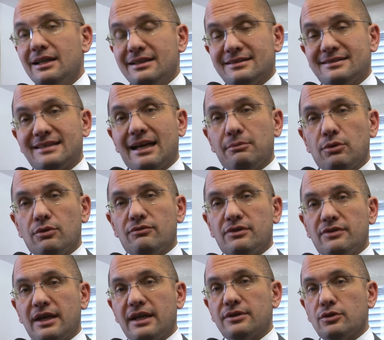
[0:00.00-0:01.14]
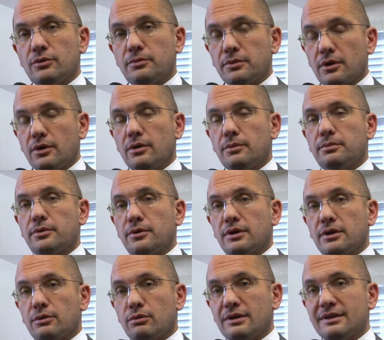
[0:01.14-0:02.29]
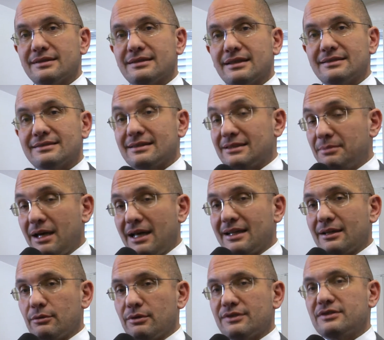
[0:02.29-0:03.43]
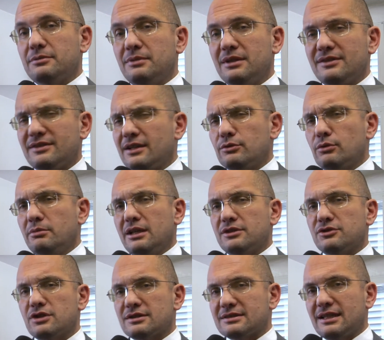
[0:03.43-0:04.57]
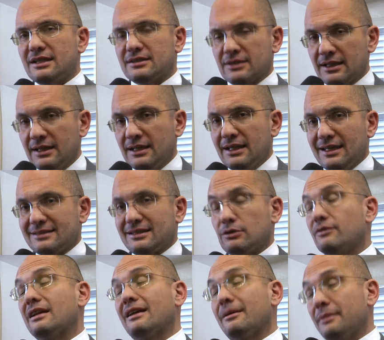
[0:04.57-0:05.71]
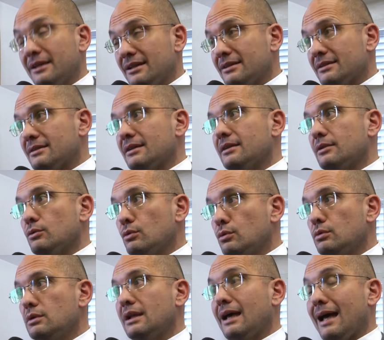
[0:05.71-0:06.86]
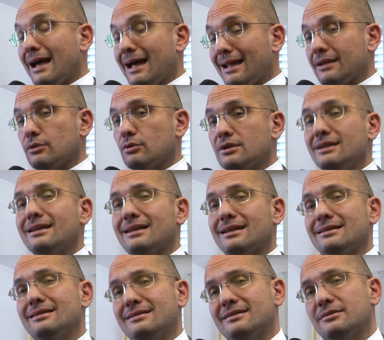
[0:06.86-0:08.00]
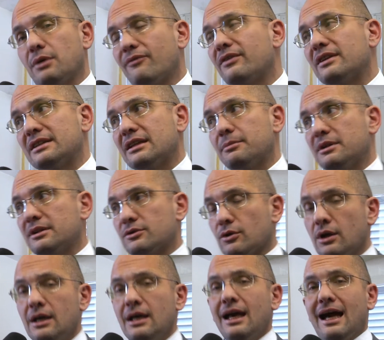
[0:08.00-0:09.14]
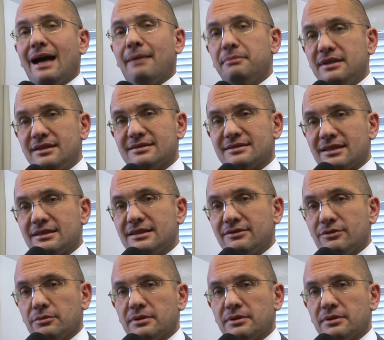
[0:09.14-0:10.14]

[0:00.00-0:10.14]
li stiamo vivendo proprio in queste settimane, in questi mesi e il 2017 è stato veramente un anno di grandissimo affaticamento amministrativo